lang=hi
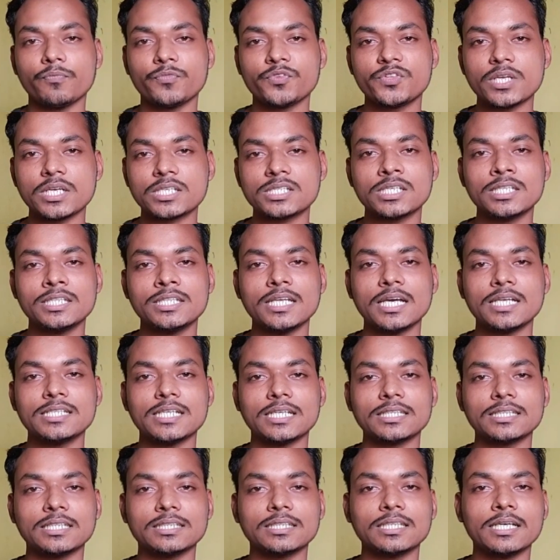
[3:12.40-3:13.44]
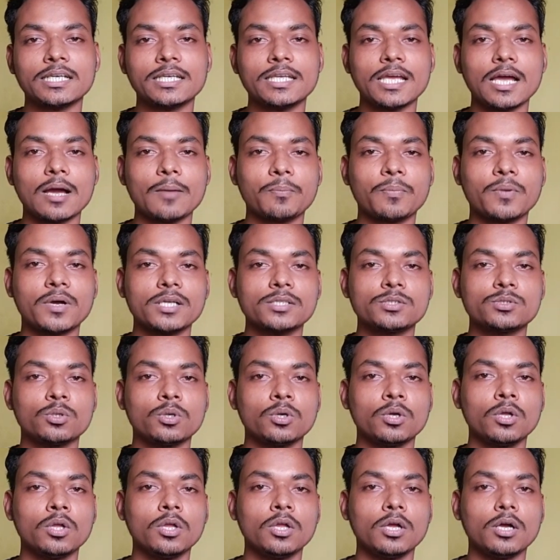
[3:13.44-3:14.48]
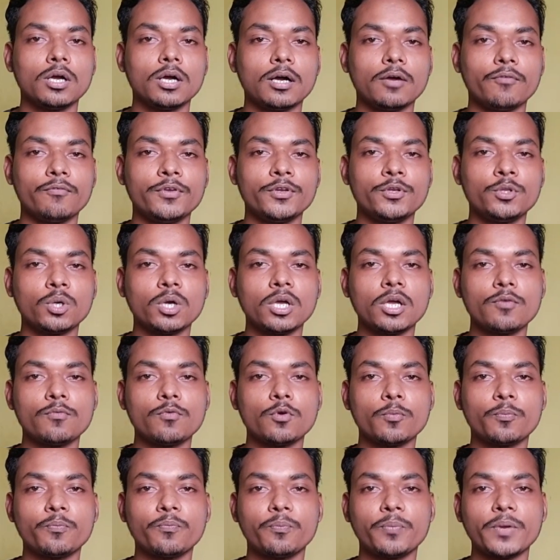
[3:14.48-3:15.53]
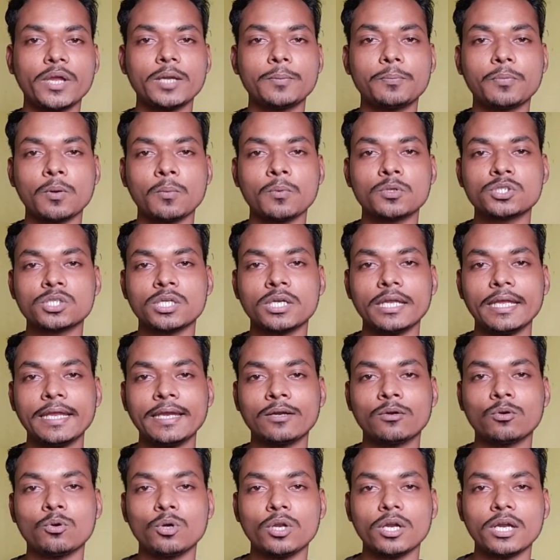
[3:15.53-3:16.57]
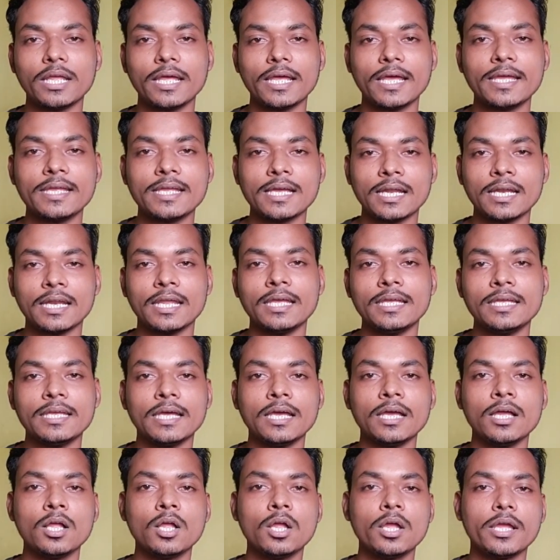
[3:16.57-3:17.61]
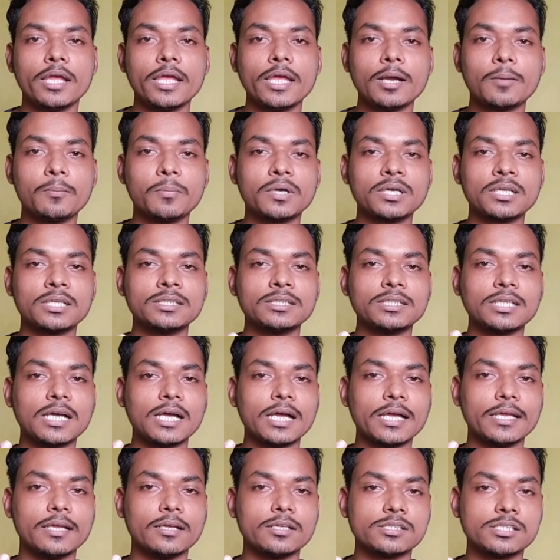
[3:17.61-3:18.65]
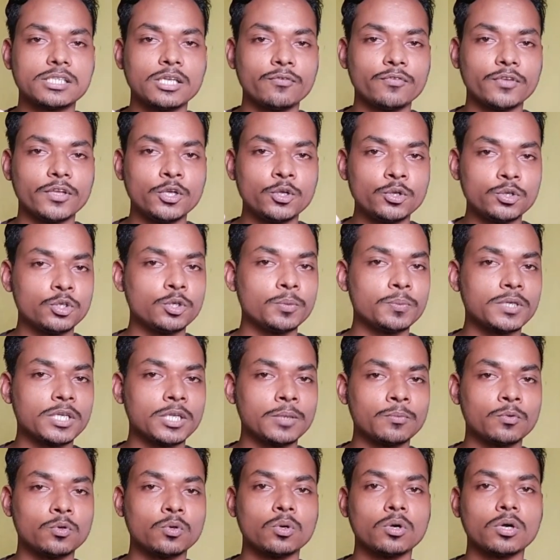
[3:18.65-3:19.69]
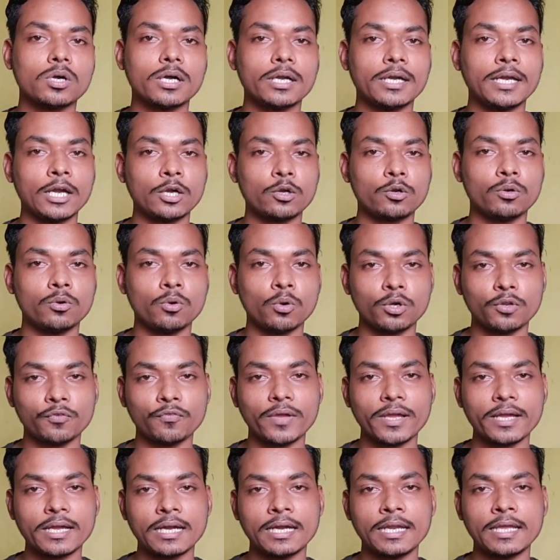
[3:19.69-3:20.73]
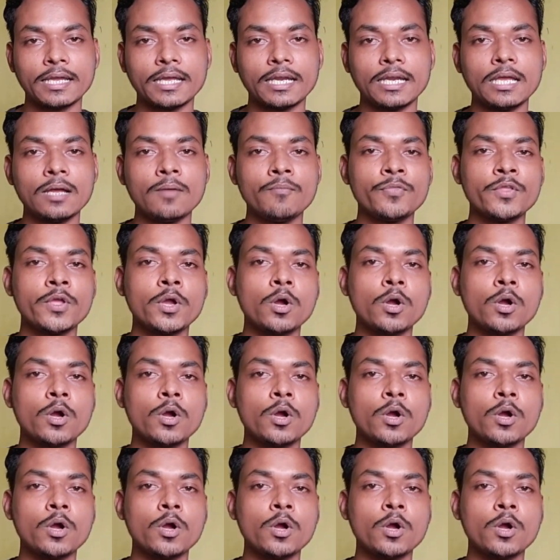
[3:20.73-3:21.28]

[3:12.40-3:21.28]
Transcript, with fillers: सेक्शन दिया जाता था कि आपका जो आ, वीडियो है वो पेड प्रमोशन इंक्लूडेड है या नहीं है एक बटन था सिर्फ यूट्यूब टीम को नोटिफाई करने के लिए